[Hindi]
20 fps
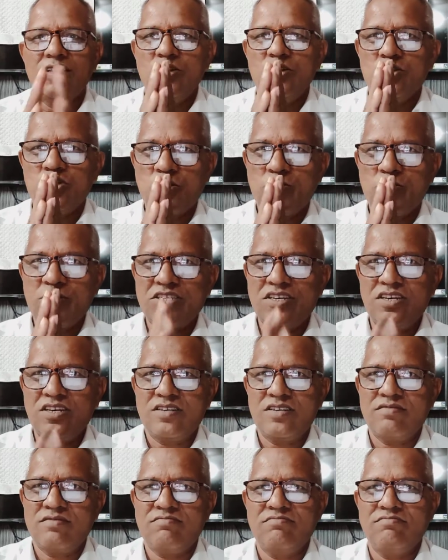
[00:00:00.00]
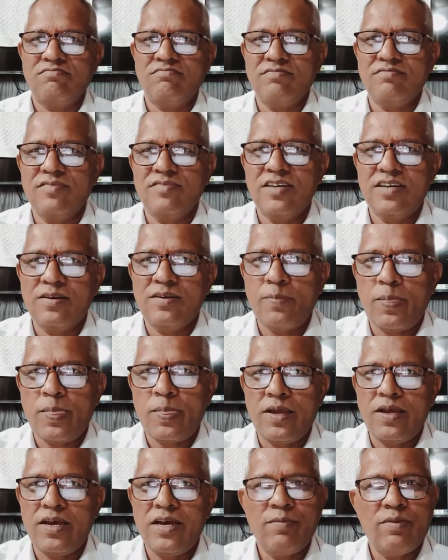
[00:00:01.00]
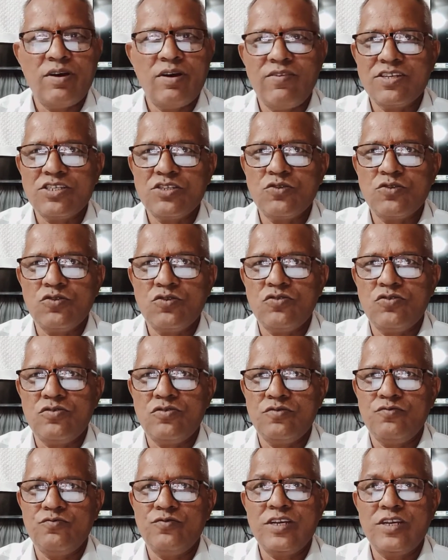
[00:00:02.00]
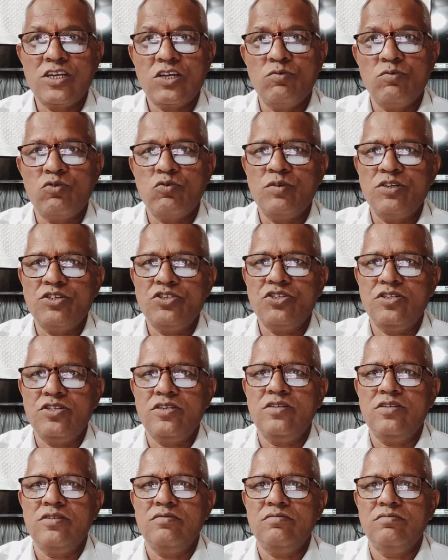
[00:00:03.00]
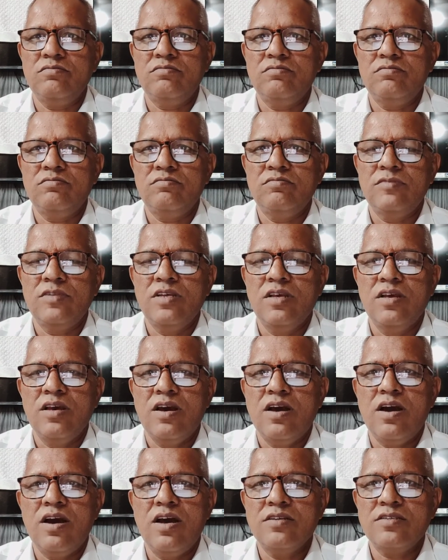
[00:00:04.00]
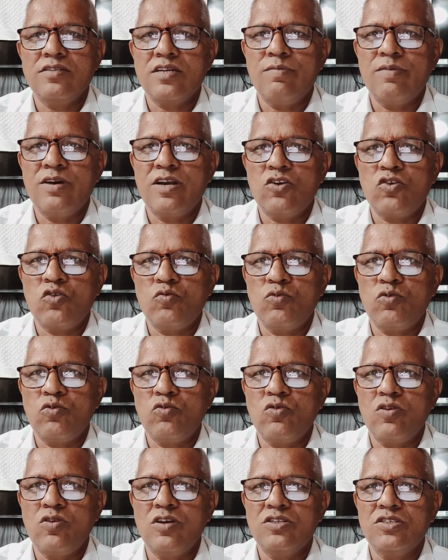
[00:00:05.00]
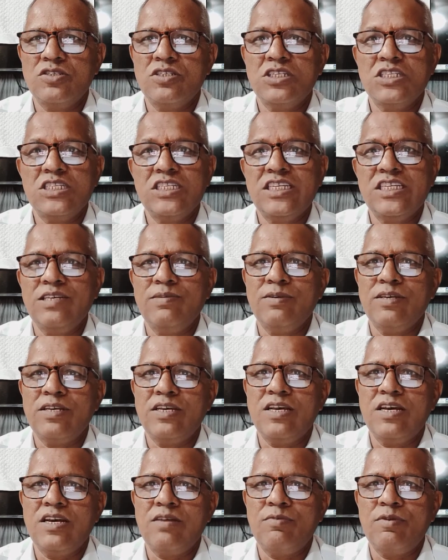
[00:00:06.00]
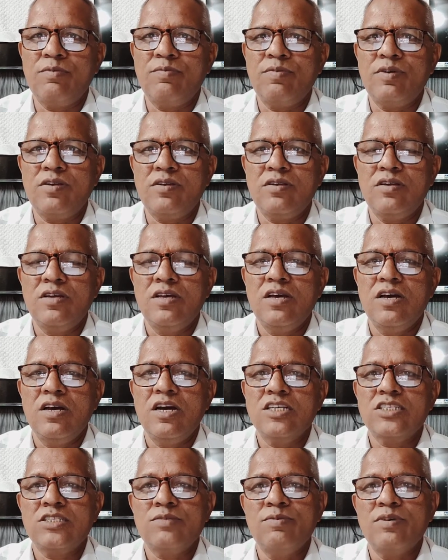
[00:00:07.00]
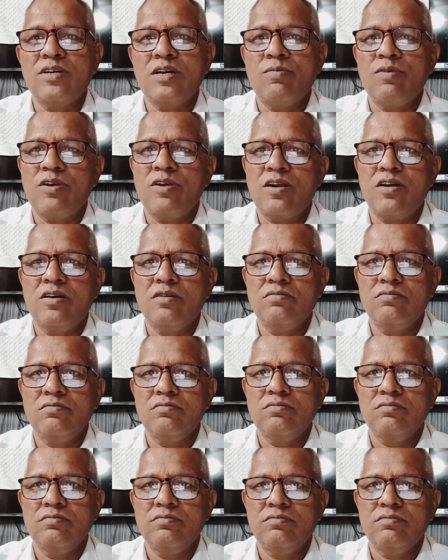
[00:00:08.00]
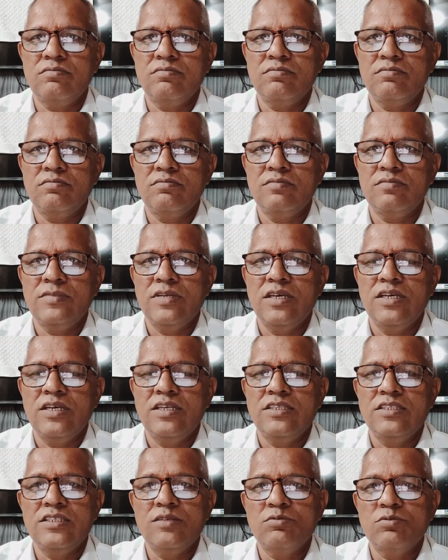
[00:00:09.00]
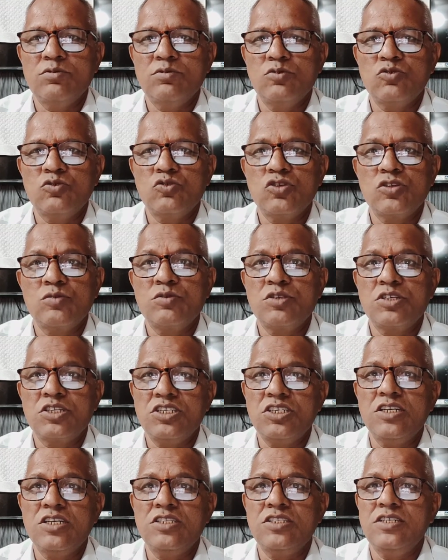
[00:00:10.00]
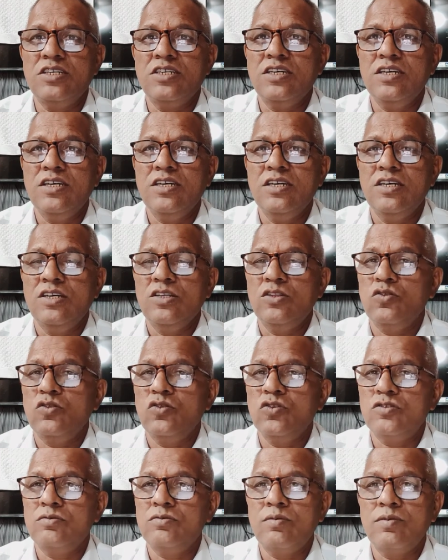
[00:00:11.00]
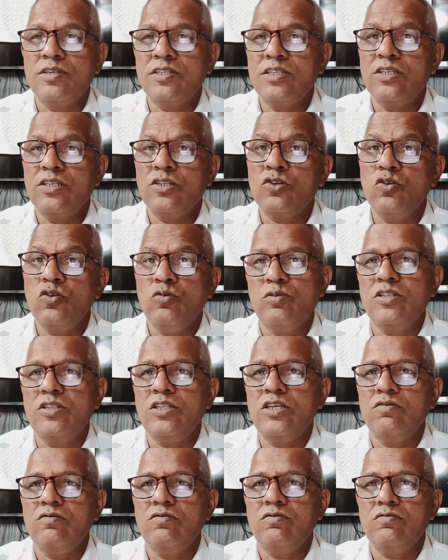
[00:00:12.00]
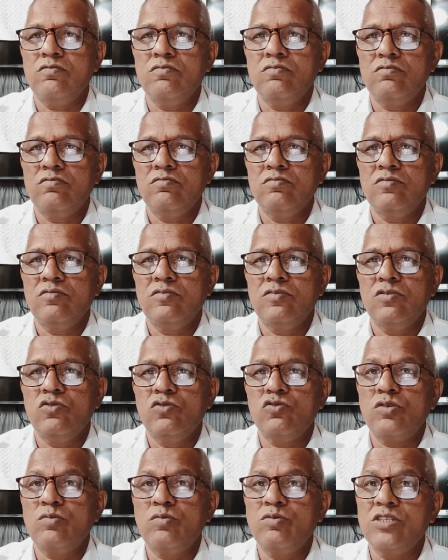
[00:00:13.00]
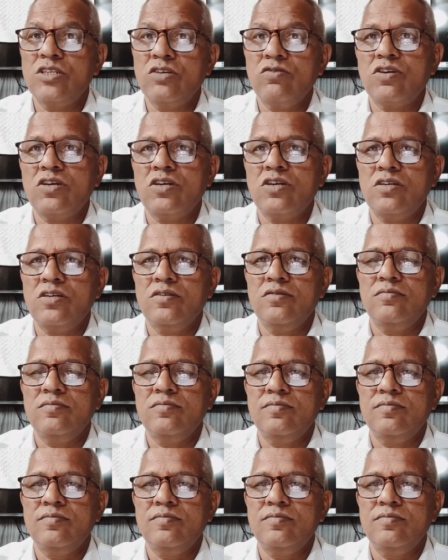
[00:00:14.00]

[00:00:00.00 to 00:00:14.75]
दोस्तों नमस्कार आई एम हवा सिंह गौड वेलकम टू माय चैनल आज का हमारा टॉपिक होगा सर्दी के आगमन पर अस्थमे का बढ़ना जब दोस्तों सर्दी आती है तो अस्थमा बढ़ता है तो क्यों बढ़ता है वो उसके बचाव क्या है